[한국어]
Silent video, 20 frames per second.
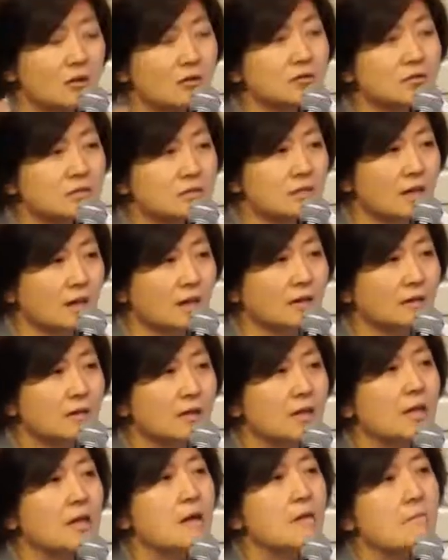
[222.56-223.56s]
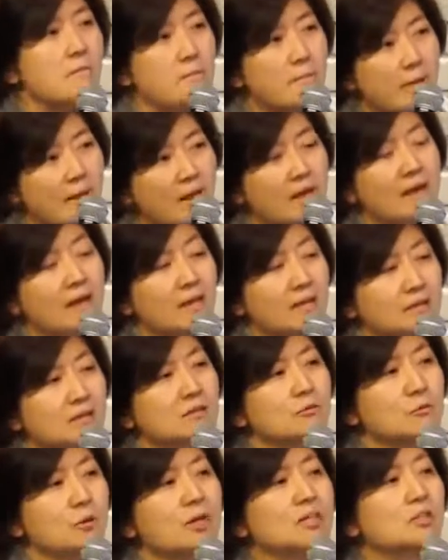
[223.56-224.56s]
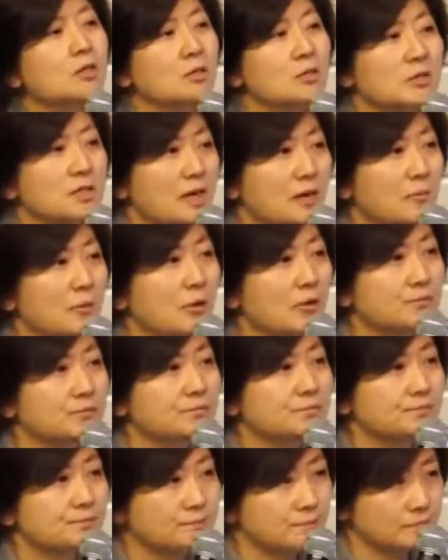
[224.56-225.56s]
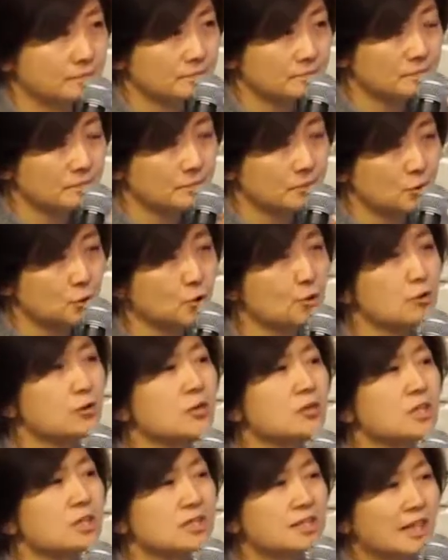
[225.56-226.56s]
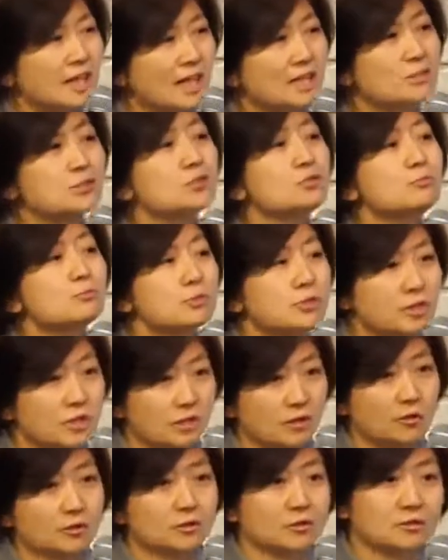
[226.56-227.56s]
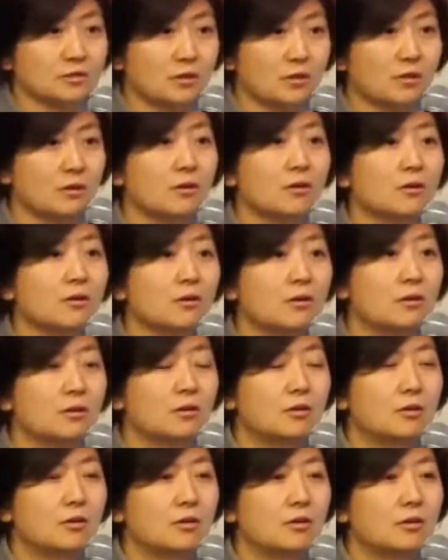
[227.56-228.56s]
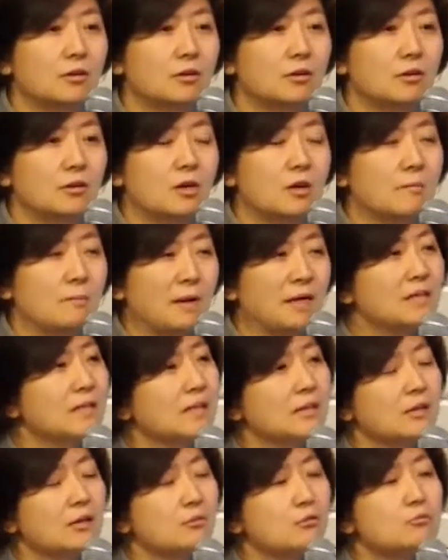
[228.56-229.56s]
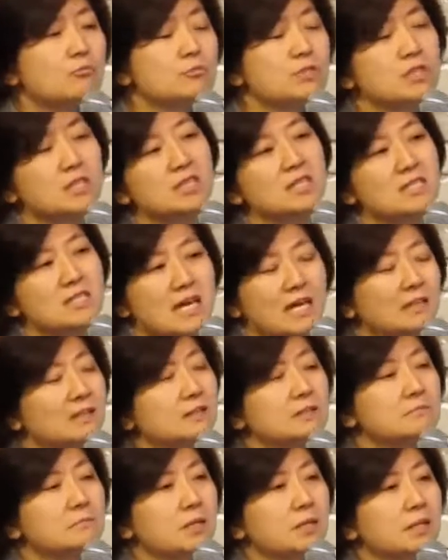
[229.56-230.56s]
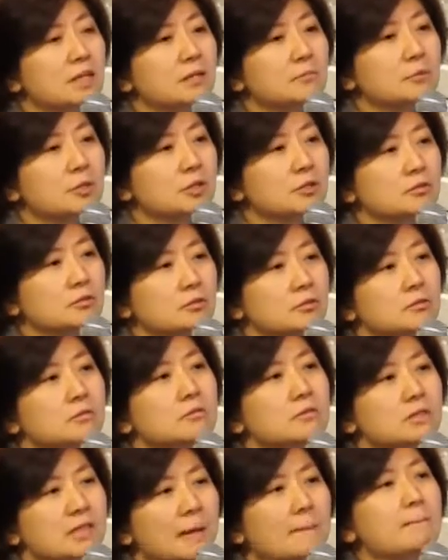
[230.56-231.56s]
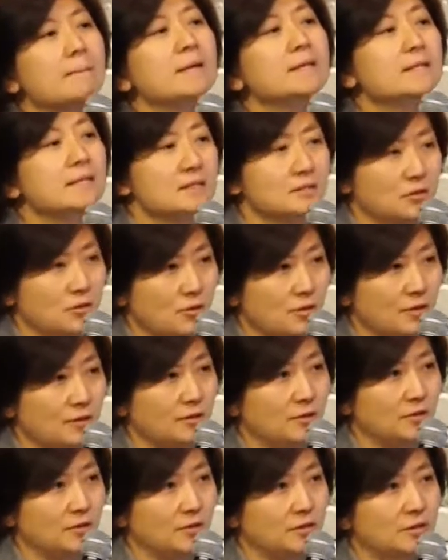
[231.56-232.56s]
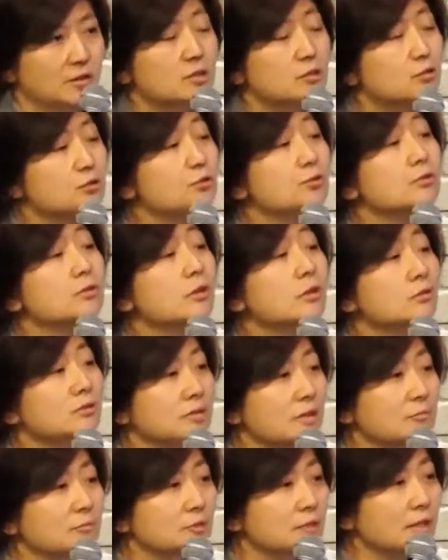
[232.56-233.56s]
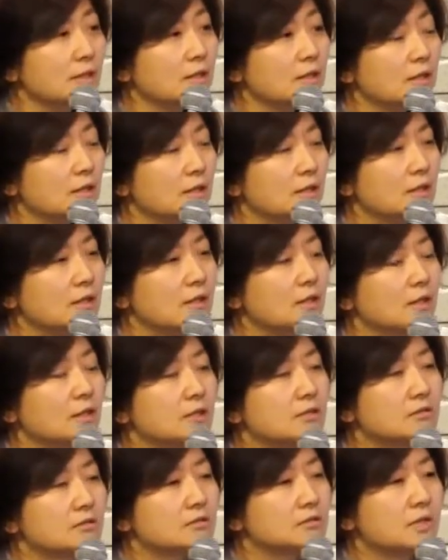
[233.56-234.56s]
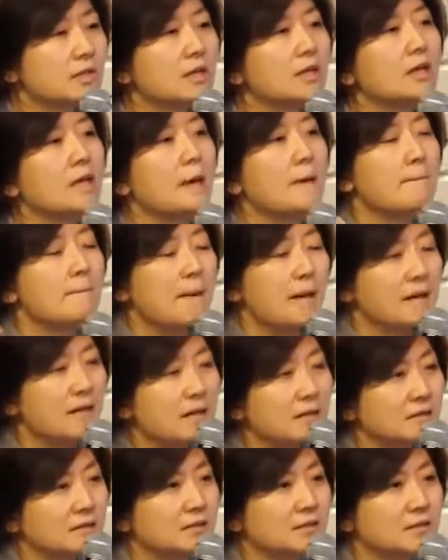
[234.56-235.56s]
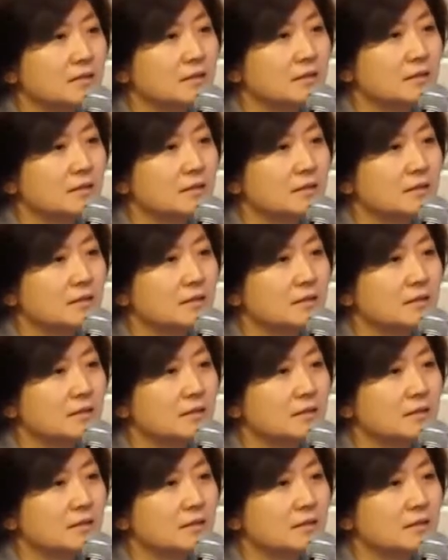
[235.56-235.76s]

현실에 배는 왜 떠 있냐면 출렁일 때 같이 움직이거든요. 만약에 움직이지 않는 배라면 난파될 거예요. 그 충격 때문에. 그런데 배는